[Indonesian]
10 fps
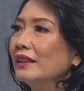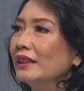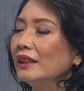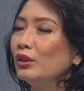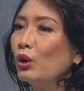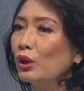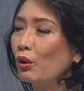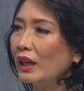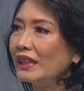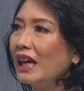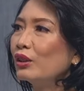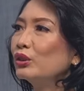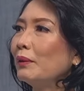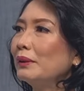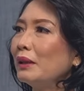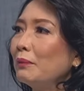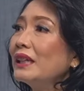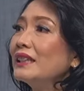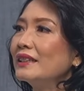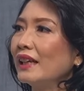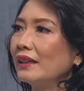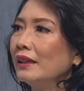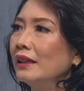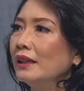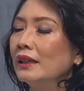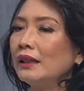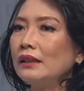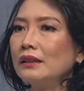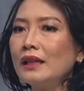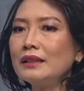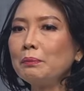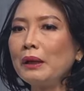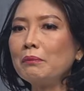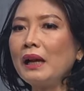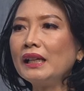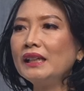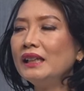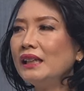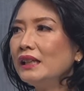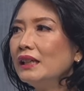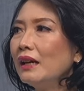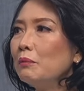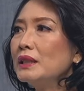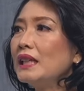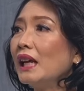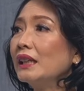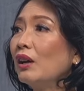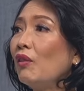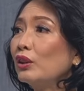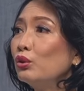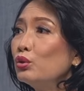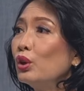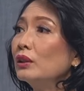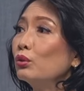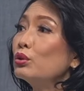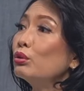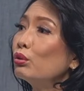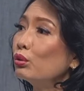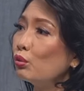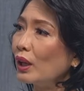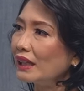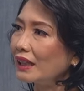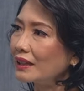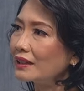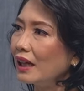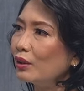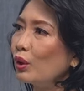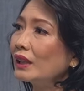Ya, jadi dua-duanya harus sama-sama dicek. Karena sperma ini dengan berjalannya waktu juga terus turun kualitas dan